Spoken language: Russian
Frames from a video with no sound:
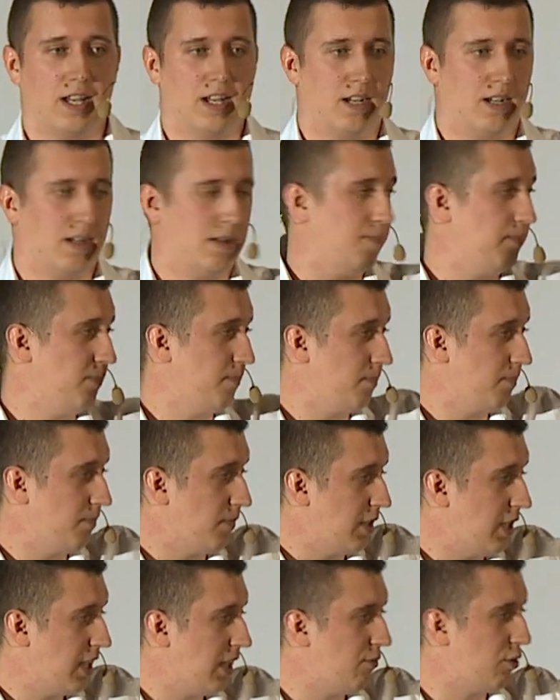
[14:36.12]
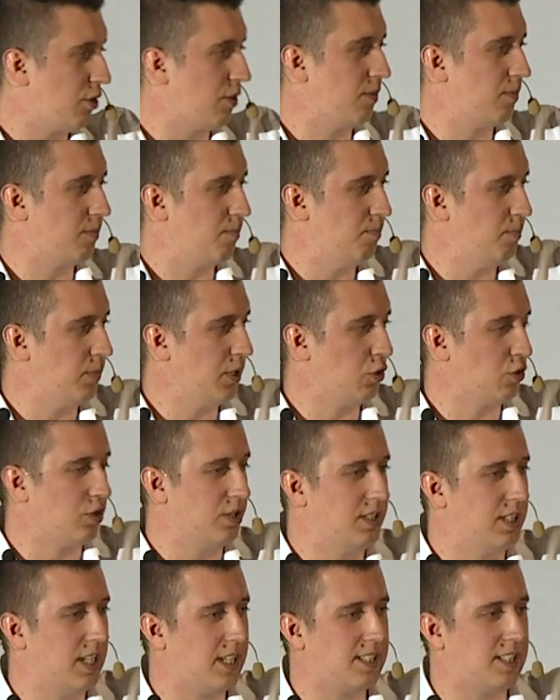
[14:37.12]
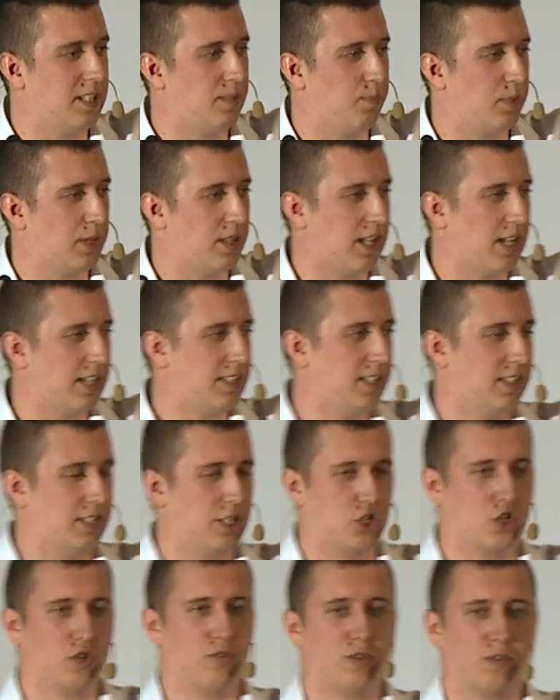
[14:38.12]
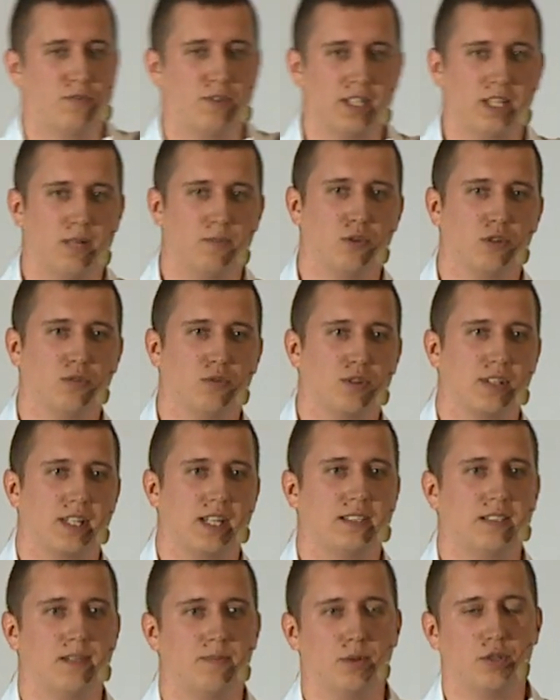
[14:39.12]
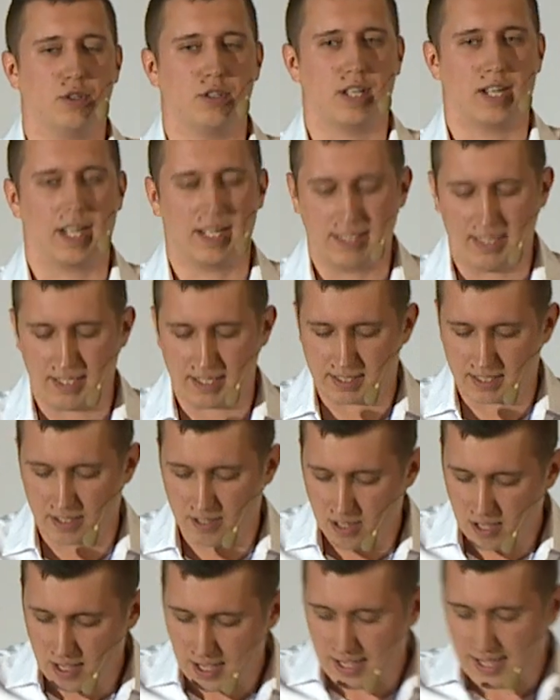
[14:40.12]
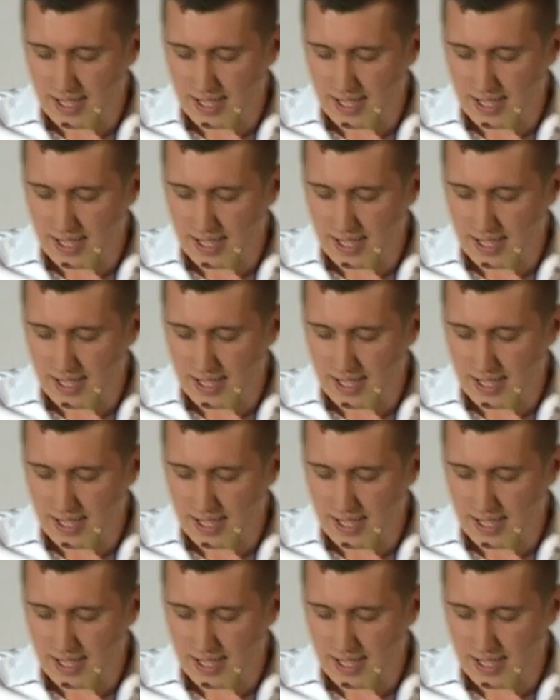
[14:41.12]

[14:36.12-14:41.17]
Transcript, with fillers: А, я вот минут 10-15 еще вот в этом углу зала буду находиться.